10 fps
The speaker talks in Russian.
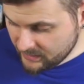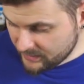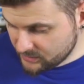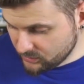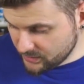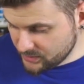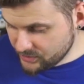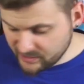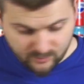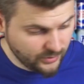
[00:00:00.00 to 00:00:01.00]
которые
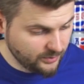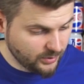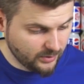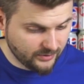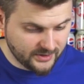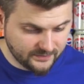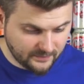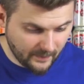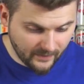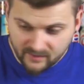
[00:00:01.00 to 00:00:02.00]
сейчас мы будем пробовать.
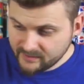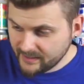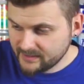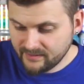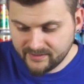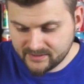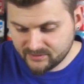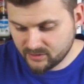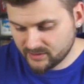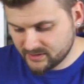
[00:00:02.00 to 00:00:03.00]
Так, давайте
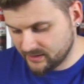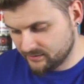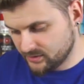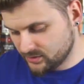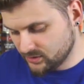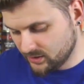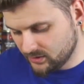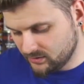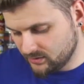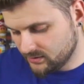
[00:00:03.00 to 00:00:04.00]
все отставим в эту
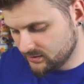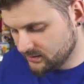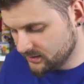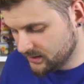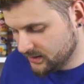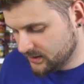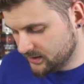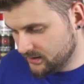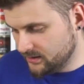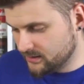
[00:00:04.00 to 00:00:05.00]
сторону.
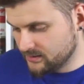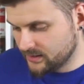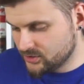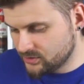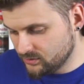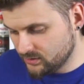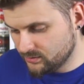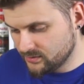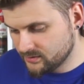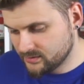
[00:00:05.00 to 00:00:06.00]
И
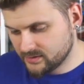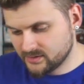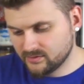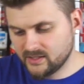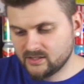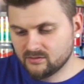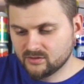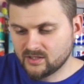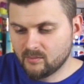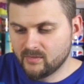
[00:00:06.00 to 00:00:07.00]
начнем с вот этой
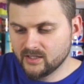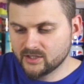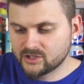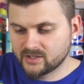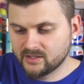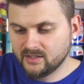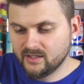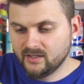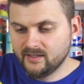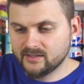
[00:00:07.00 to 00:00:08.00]
вот малышки.
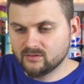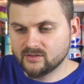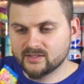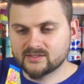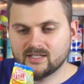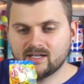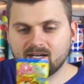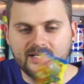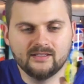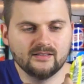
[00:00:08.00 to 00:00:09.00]
Это у нас
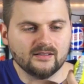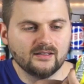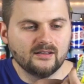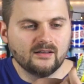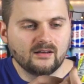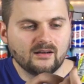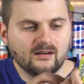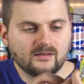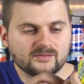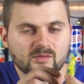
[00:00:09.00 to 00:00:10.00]
Хани.
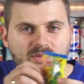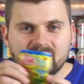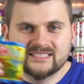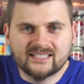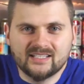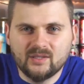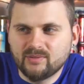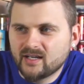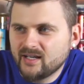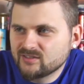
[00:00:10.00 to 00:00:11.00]
А, близко не
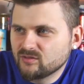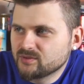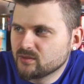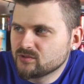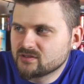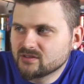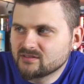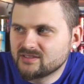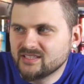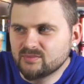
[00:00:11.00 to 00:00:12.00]
показываю, потому что
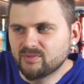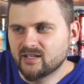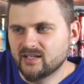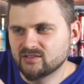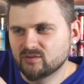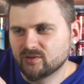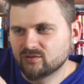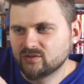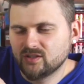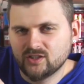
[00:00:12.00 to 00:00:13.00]
здесь показывать, по
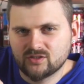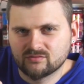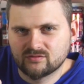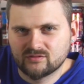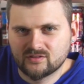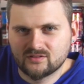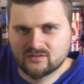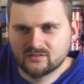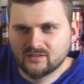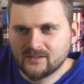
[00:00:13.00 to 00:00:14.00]
сути, нечего. То есть
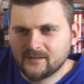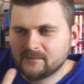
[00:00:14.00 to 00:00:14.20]
э,